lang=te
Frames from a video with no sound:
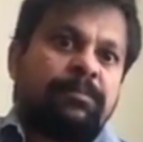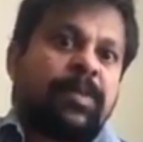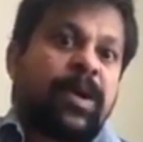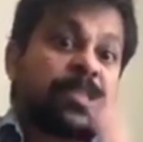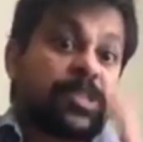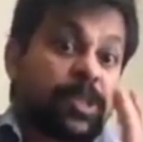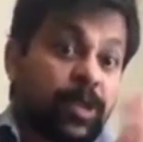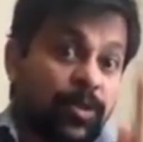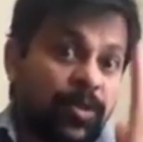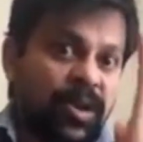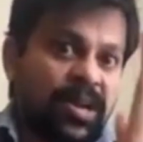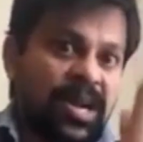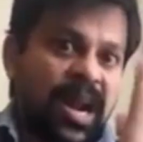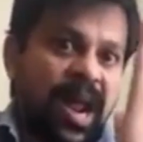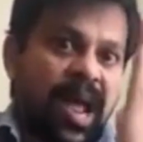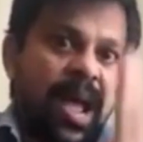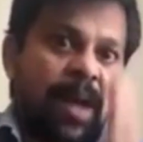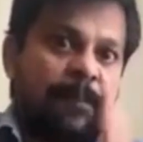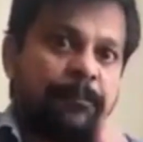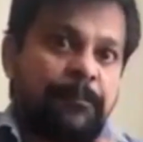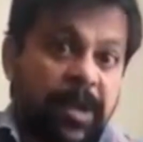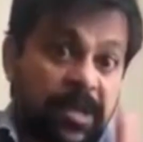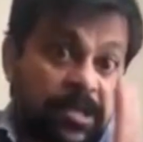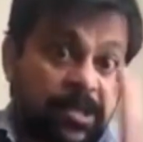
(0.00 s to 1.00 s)
పశువులరా
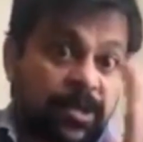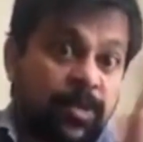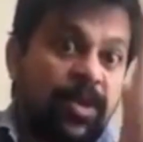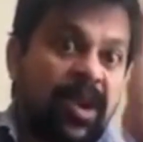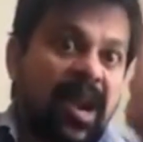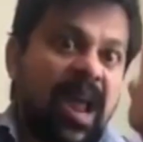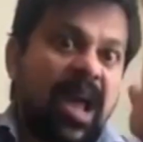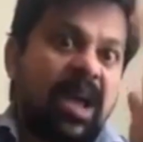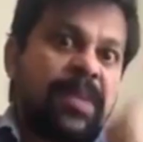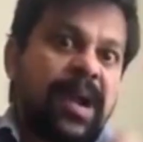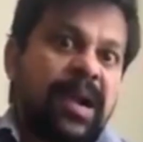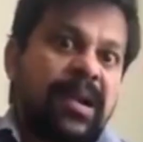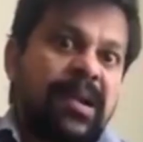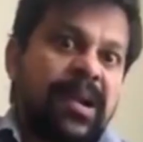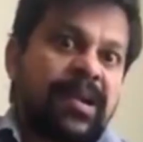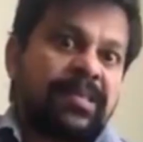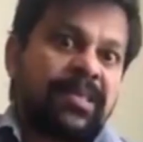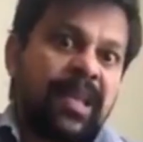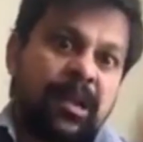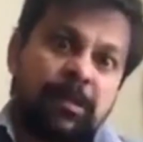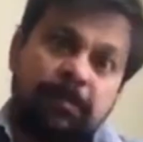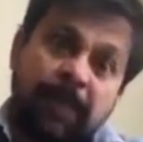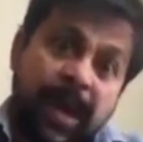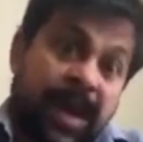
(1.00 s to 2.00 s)
పశువుల్లాగా
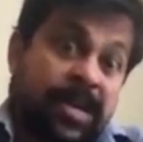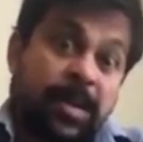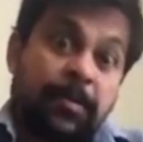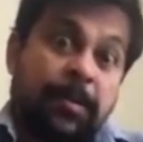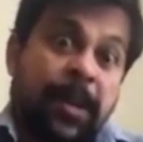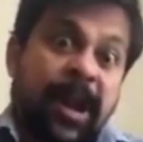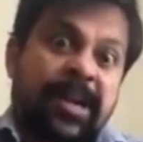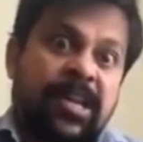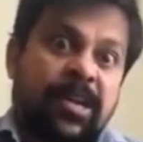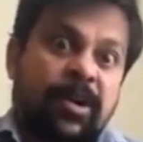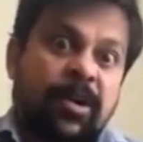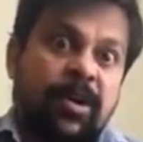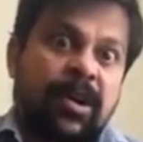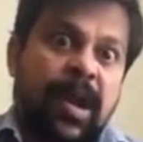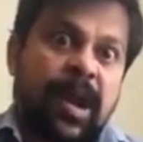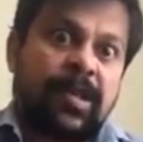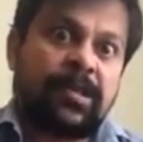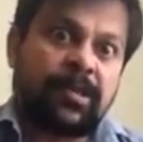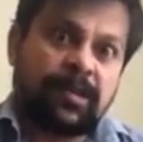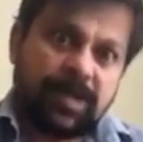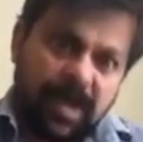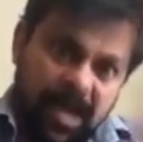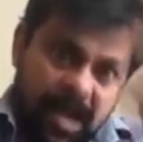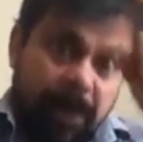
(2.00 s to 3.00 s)
మాట్లాడుతున్నారు బయట పార్టీ వాళ్ళు
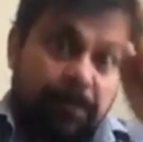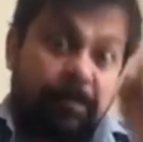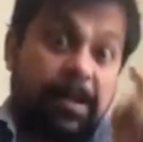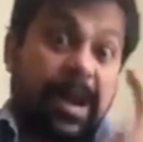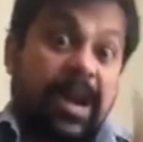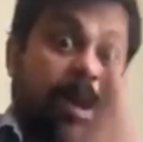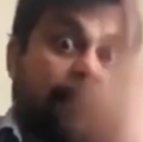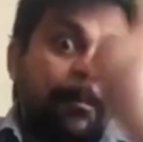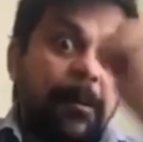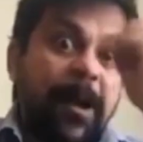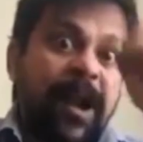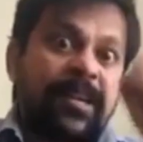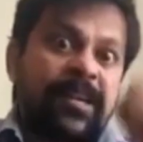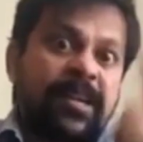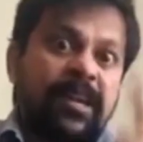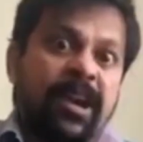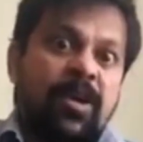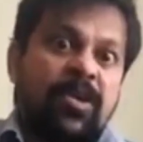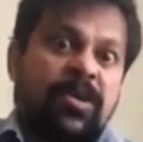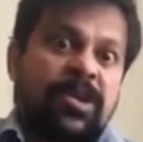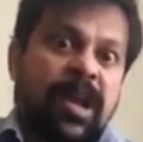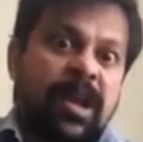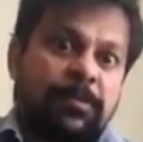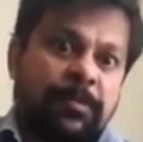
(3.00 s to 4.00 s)
కాదు మన పార్టీలో
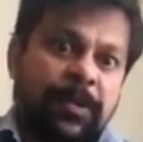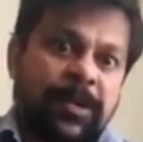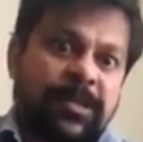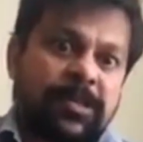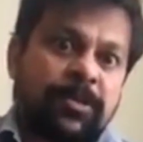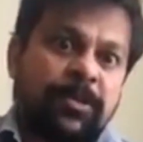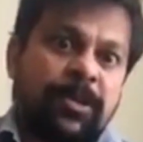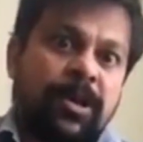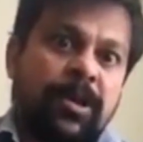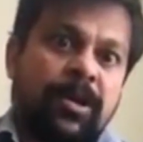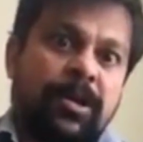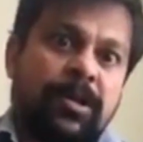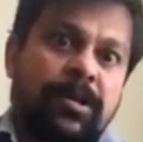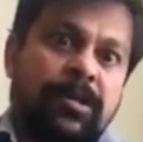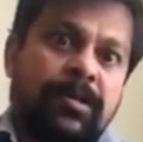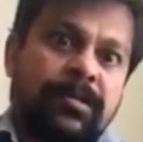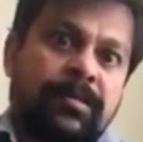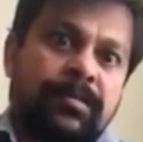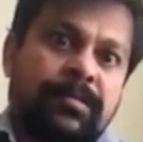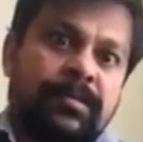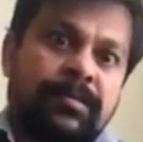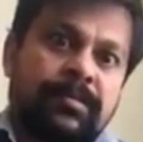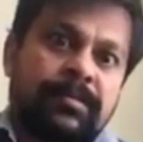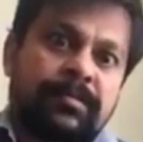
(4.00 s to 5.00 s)
ఉన్నారు పశువులు
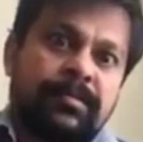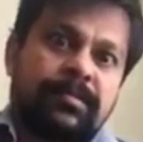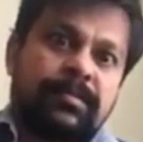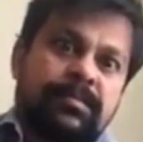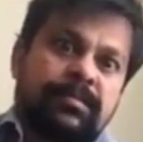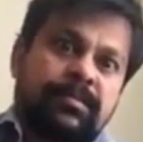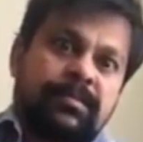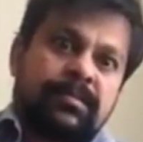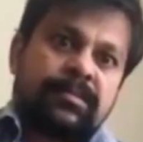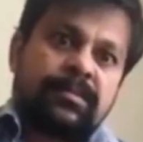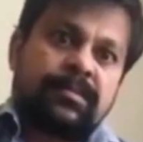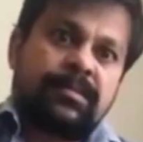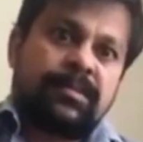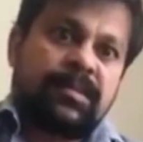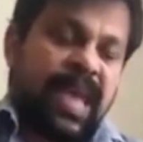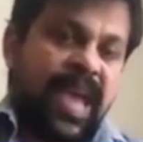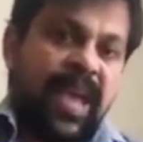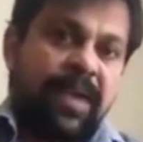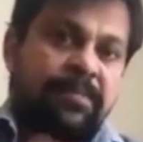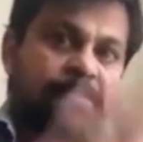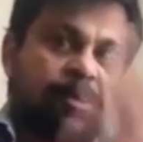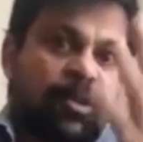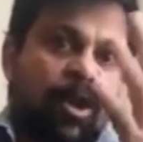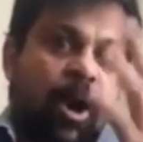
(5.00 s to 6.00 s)

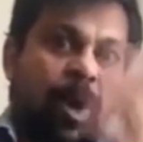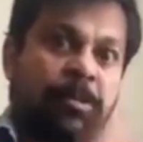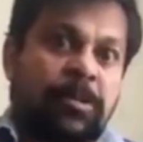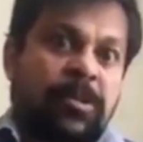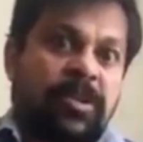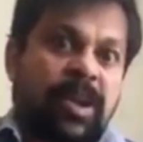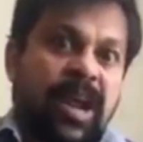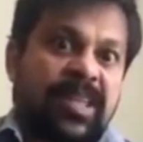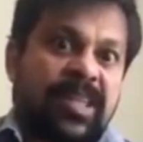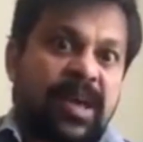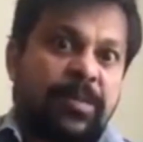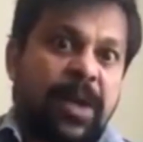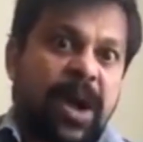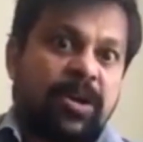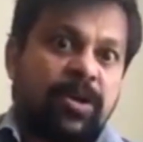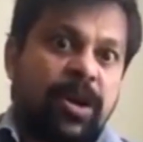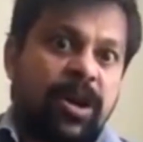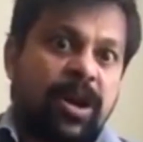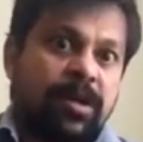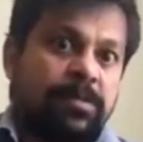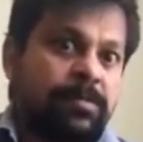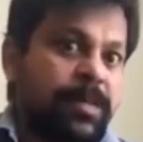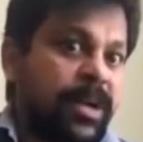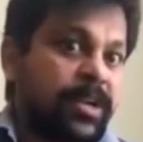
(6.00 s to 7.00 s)
ఏం కోపం రాదా
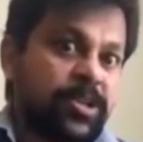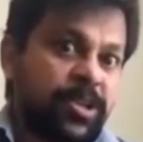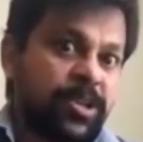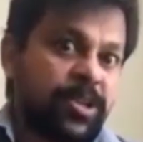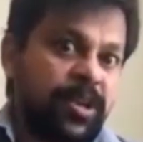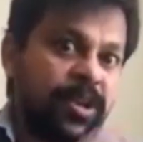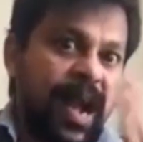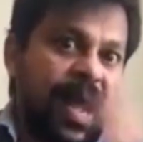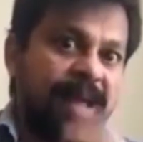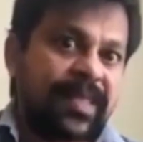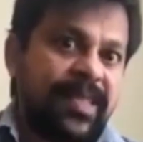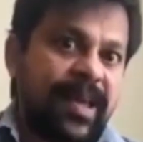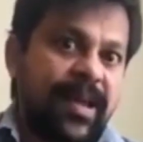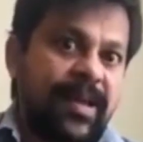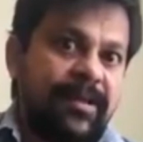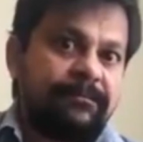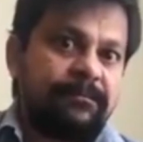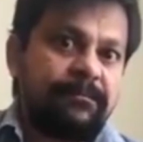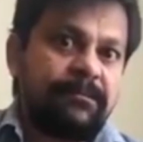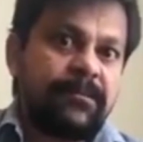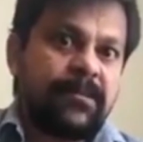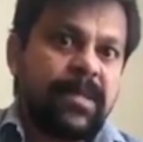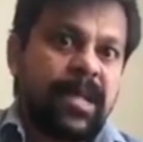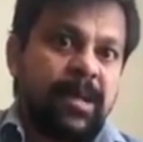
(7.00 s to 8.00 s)
మాకు మనుషులు కాదా
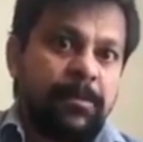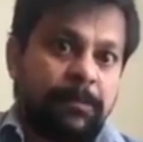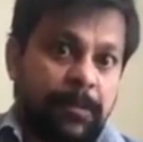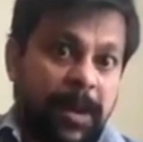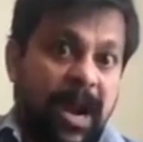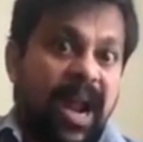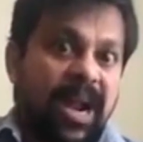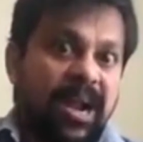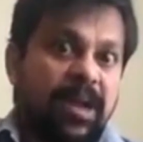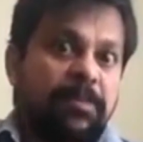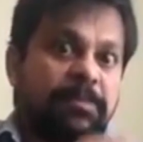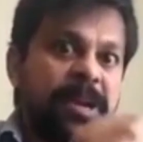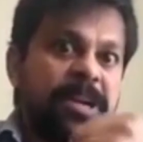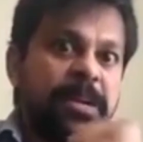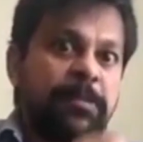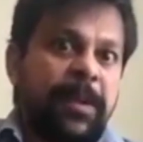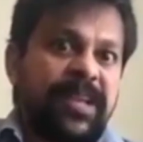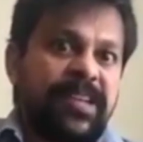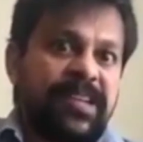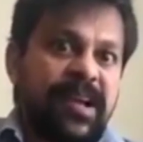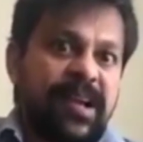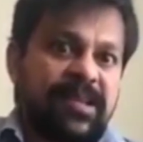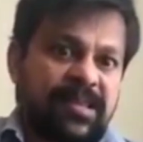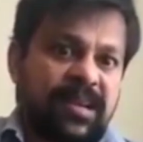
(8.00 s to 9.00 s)
ప్రాణం పెట్టి
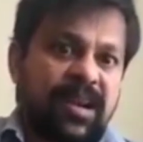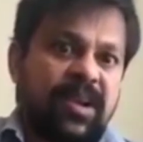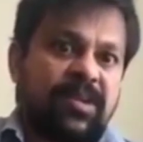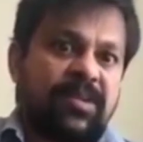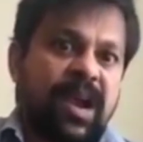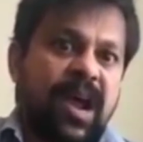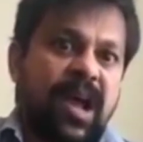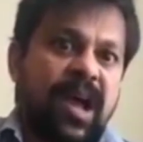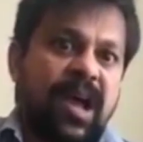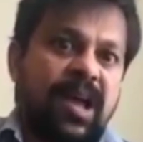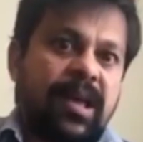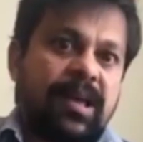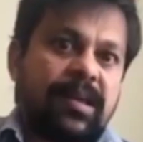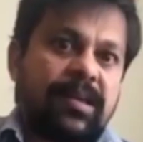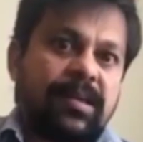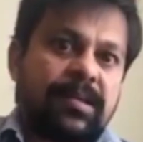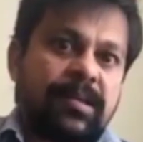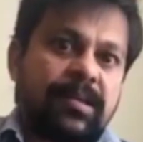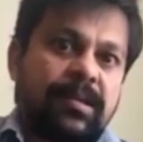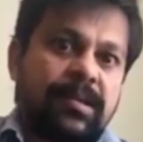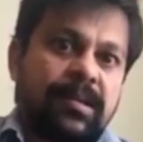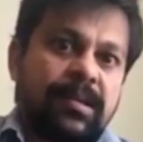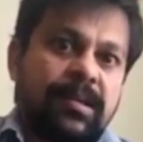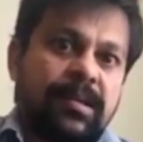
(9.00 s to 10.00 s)
పనిచేస్తున్నాం రా
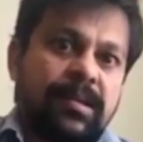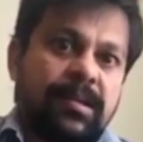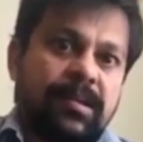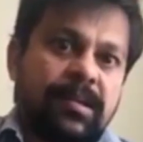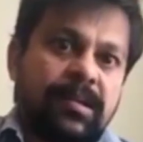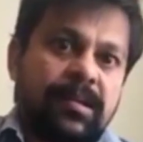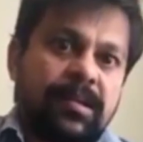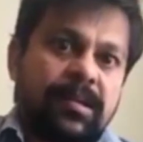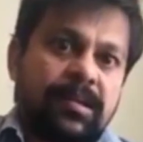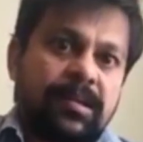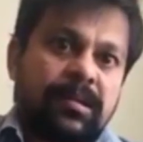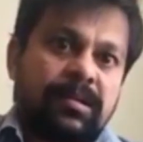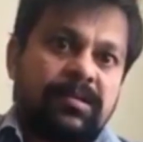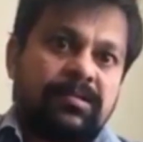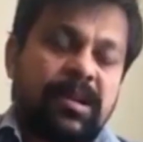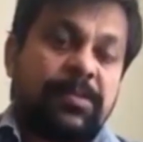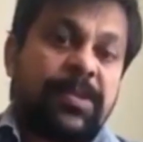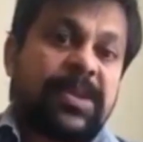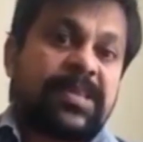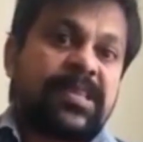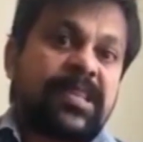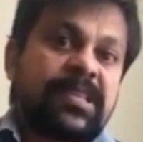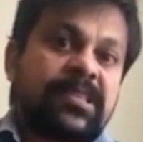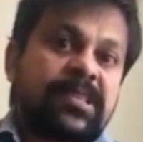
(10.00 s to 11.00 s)

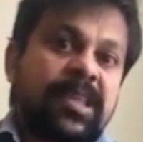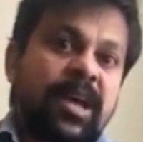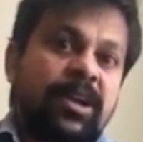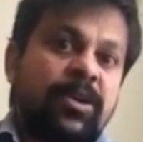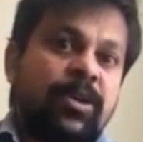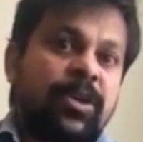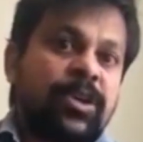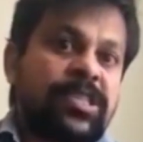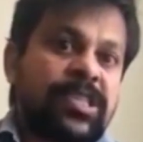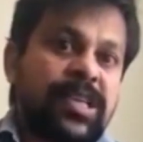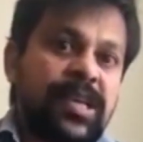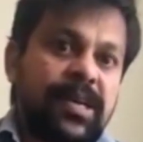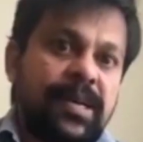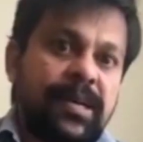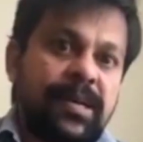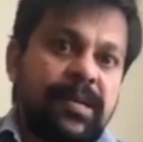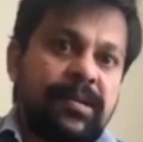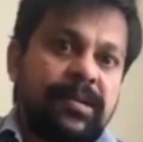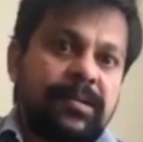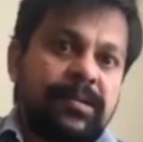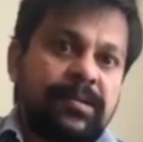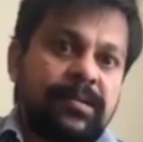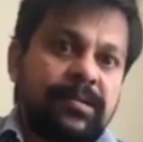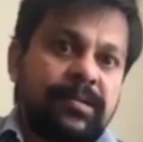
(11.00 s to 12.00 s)
విమర్శిస్తారు వచ్చి
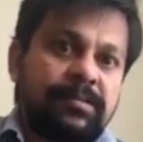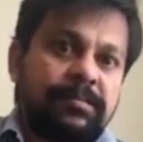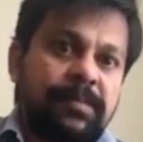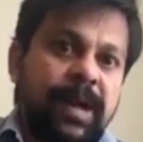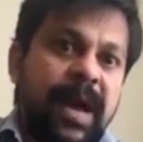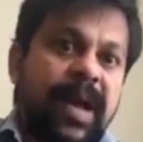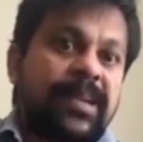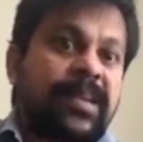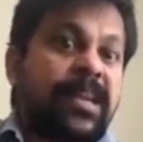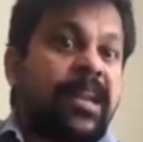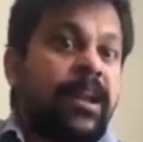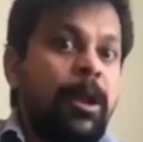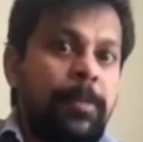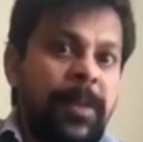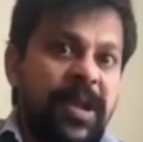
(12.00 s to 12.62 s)
పార్టీలో